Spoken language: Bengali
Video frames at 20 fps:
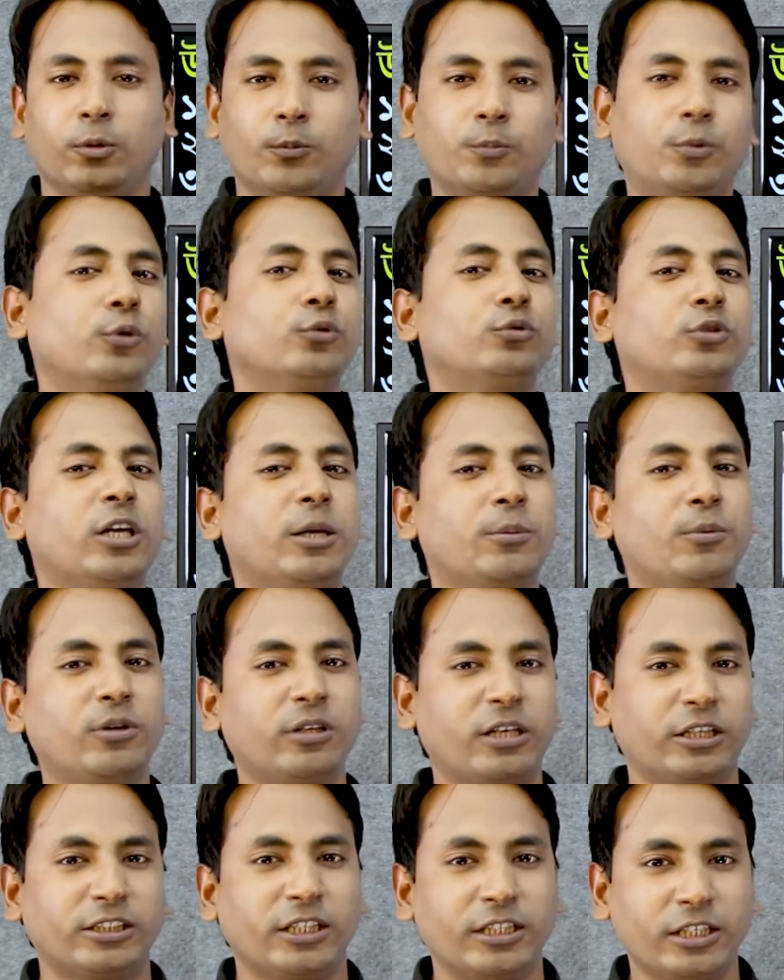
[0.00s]
ভৌত এবং
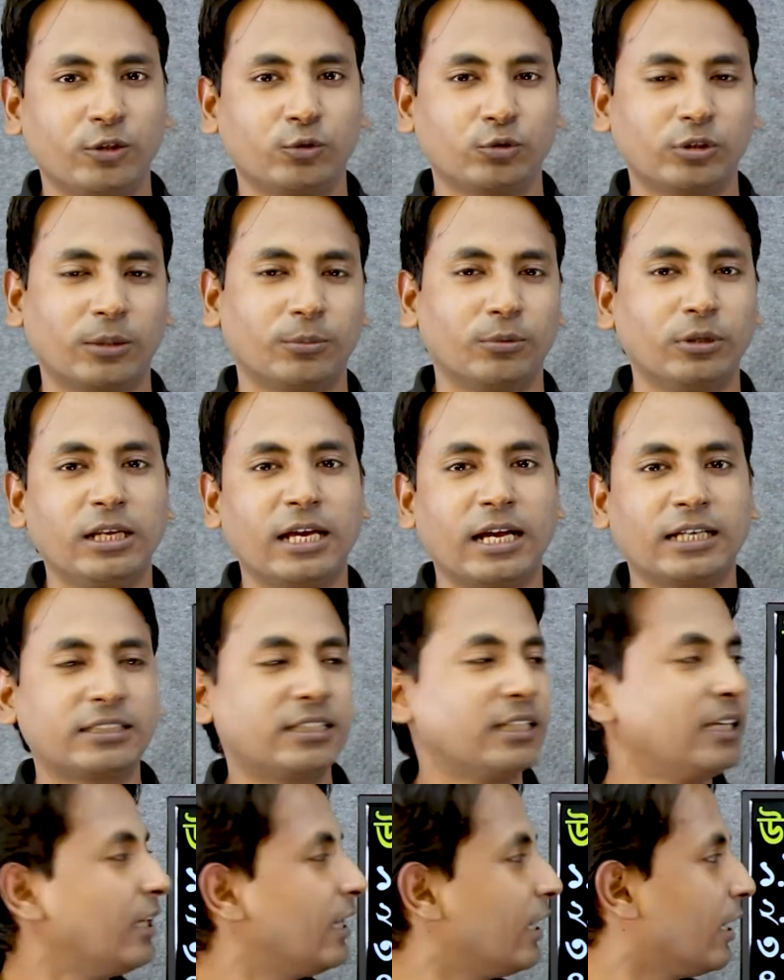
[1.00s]
রাসায়নিক গুণাবলী
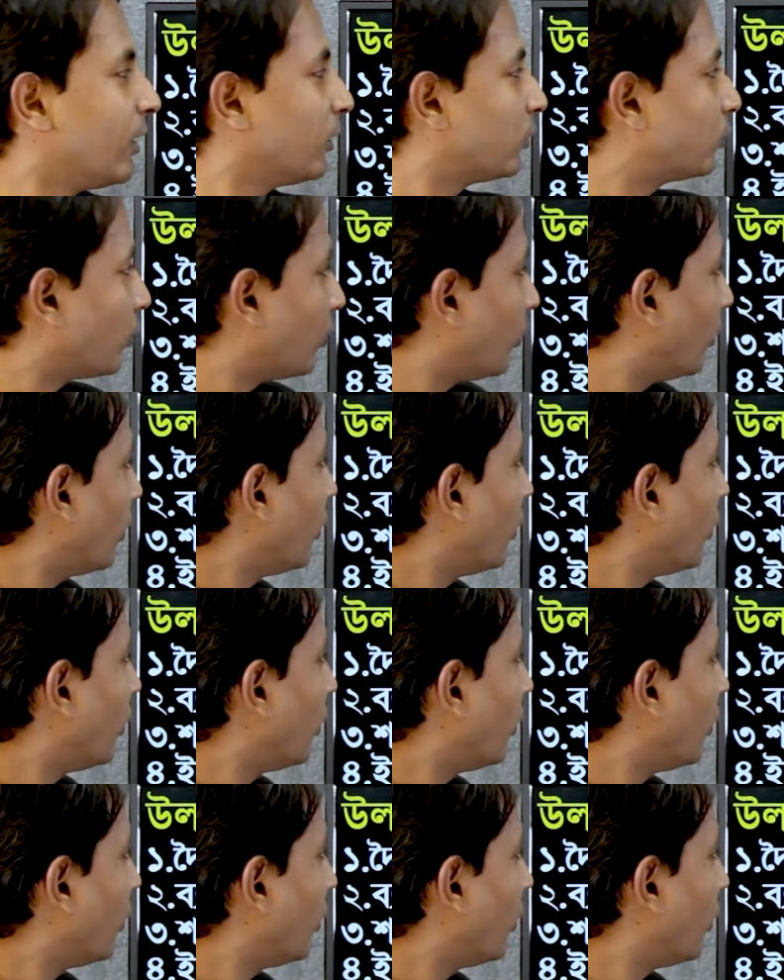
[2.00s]
আছে তো